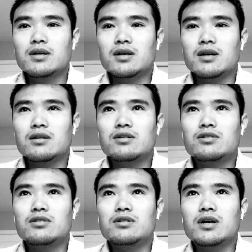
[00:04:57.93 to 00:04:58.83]
然
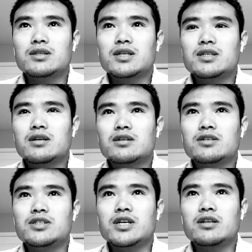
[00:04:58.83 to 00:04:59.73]
后再加上
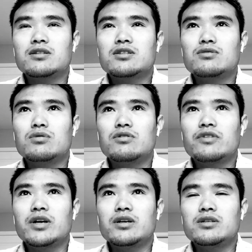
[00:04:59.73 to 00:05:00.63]
一年的生活
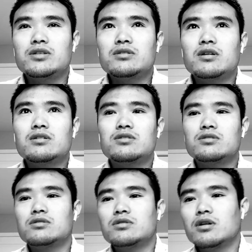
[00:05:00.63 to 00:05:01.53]
费，你当
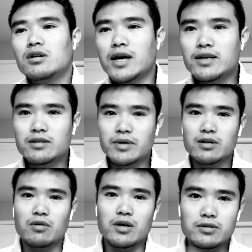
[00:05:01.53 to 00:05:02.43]
你你要来这边
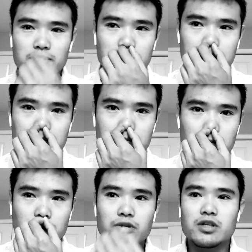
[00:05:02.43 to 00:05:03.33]
的话，要
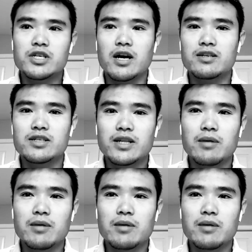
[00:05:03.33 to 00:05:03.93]
有一个 GRC